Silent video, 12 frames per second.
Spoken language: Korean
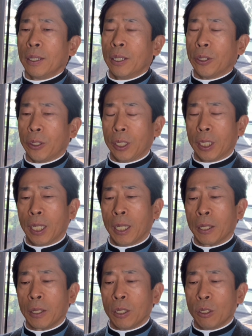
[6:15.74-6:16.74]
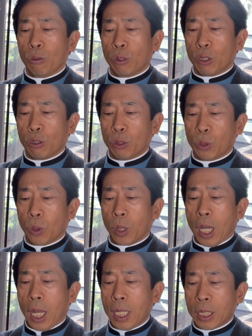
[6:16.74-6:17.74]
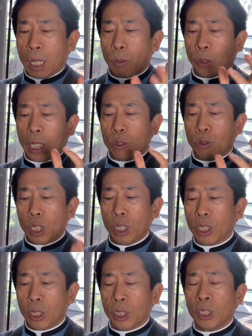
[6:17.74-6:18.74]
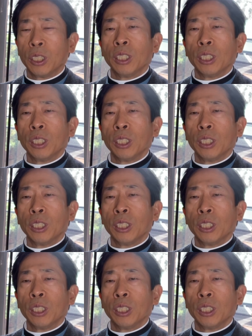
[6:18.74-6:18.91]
그러니까 우리 스스로가 잘못할 수 있는